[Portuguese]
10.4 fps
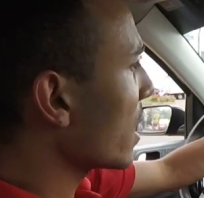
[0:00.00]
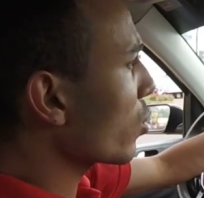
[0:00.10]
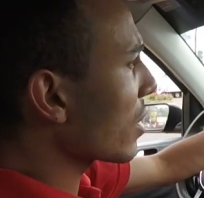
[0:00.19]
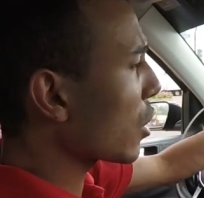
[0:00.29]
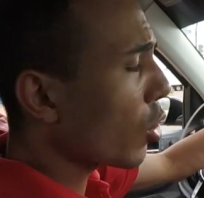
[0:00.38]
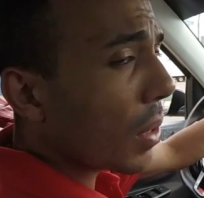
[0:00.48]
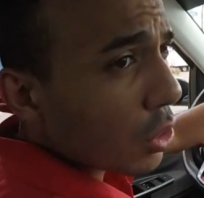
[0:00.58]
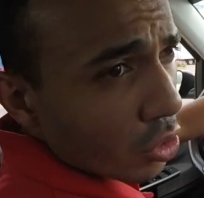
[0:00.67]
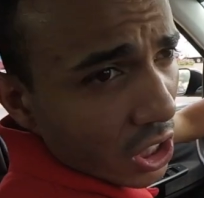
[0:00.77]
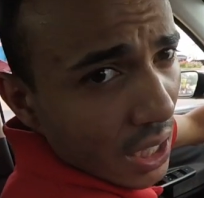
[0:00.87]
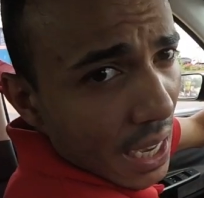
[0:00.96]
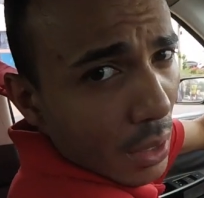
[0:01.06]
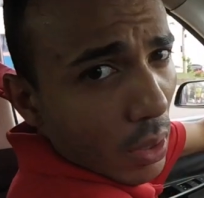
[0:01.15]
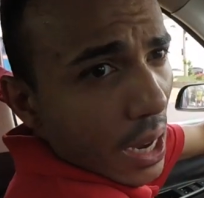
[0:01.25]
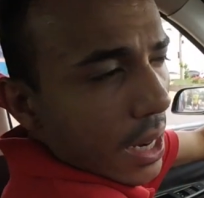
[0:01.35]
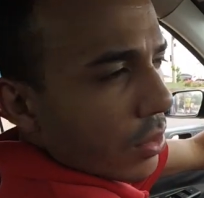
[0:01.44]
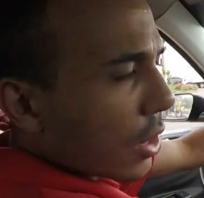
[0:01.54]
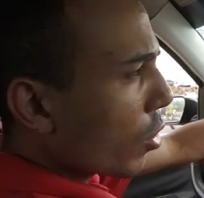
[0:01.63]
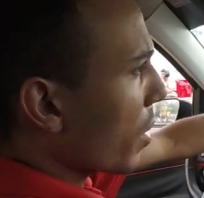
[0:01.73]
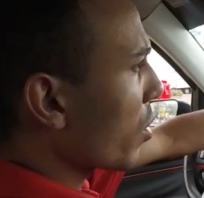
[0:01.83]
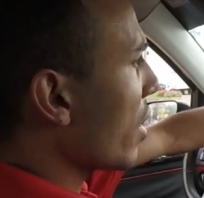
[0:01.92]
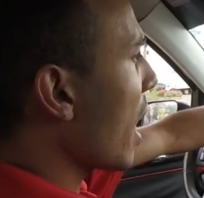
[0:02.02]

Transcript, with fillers: É que não tá sobrando dinheiro, cara. Não tá sobrando um